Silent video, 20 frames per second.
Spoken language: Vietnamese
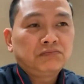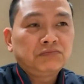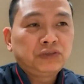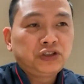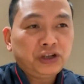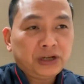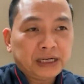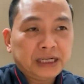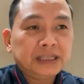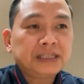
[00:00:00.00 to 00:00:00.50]

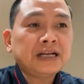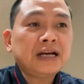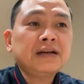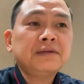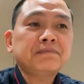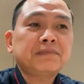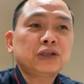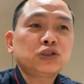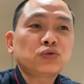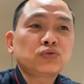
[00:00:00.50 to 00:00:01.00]
trước khi chết,
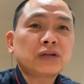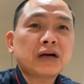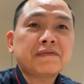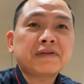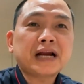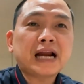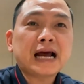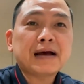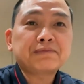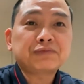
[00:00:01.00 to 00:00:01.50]
mà chúng ta
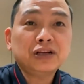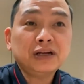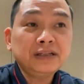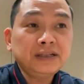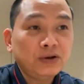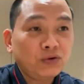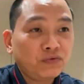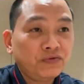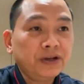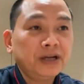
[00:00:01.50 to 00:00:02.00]
phải làm rất
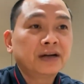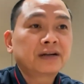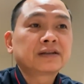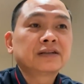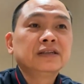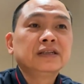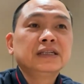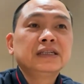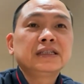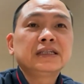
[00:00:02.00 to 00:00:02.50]
nhiều việc,
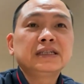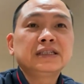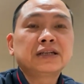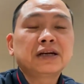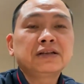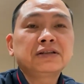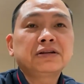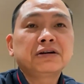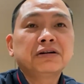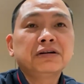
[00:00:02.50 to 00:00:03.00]
thì
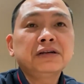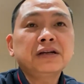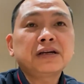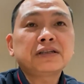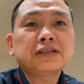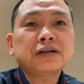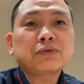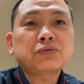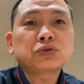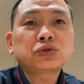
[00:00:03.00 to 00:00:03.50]
dẫn tới là
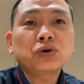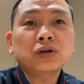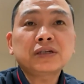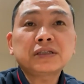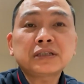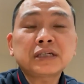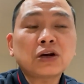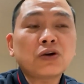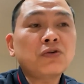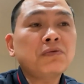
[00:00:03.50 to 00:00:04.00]
trong suốt
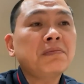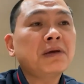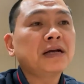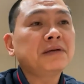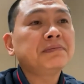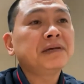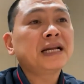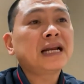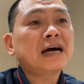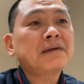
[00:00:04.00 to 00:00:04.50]

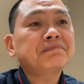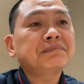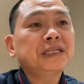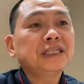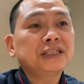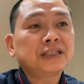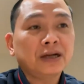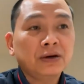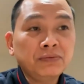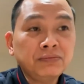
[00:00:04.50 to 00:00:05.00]
60-70 năm
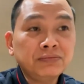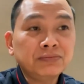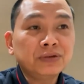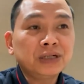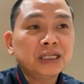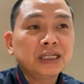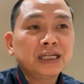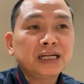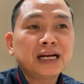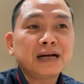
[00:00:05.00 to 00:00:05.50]
mình sống
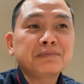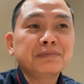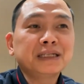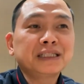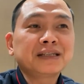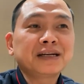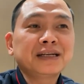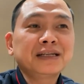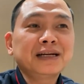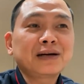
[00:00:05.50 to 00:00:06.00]
là
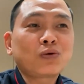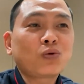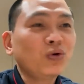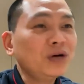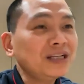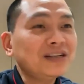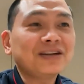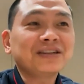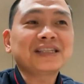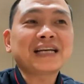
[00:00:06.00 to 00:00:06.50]
mình thấy là
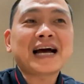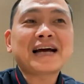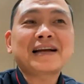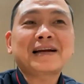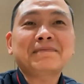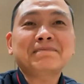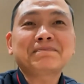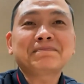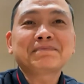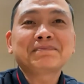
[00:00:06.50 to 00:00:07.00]
quý thời gian
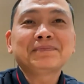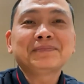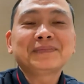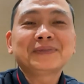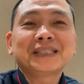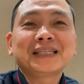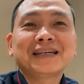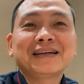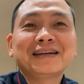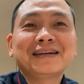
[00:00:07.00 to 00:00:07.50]
lắm.
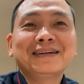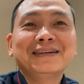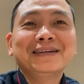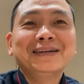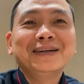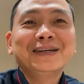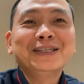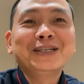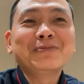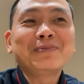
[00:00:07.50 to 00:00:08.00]

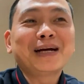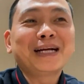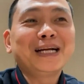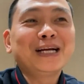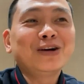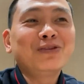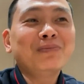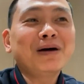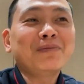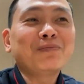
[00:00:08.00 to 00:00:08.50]
Nhưng mà
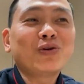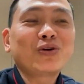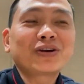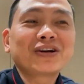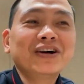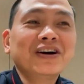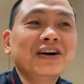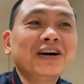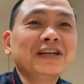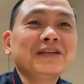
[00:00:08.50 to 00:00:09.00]
nếu mà một
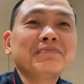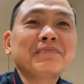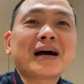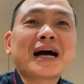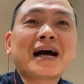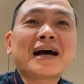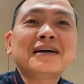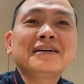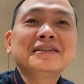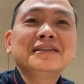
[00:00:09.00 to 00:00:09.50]
người
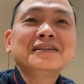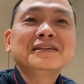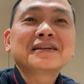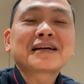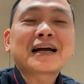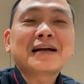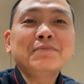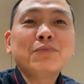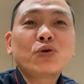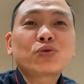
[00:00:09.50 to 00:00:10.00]
mà
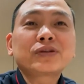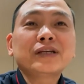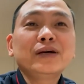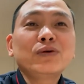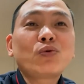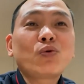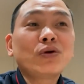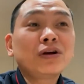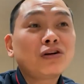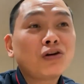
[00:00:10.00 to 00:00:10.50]
cái mục
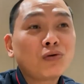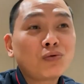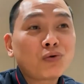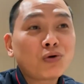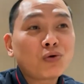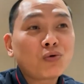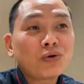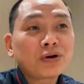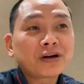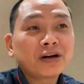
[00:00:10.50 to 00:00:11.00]
tiêu cuối cùng
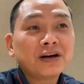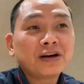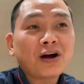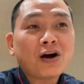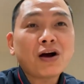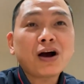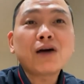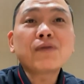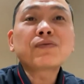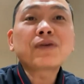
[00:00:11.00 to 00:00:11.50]
của cuộc đời
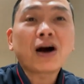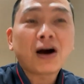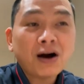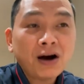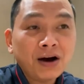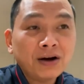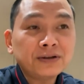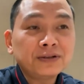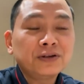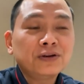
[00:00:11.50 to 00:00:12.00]
họ không
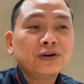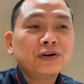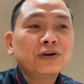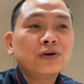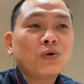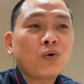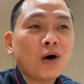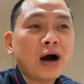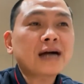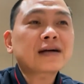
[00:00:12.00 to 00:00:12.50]
có,
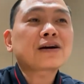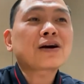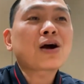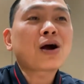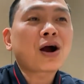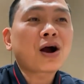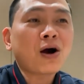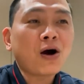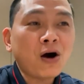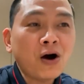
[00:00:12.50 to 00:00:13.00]
hoặc
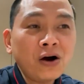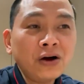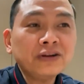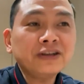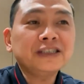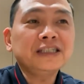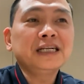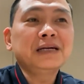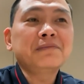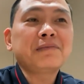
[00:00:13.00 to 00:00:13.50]
có
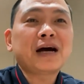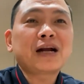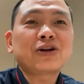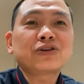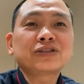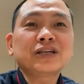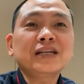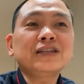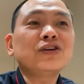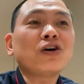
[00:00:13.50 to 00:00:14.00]
nhưng mà
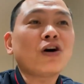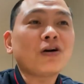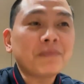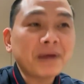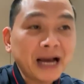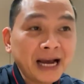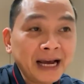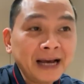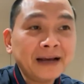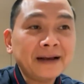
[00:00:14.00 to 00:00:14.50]
nó rất nhỏ
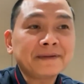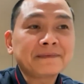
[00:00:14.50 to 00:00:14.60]
bé,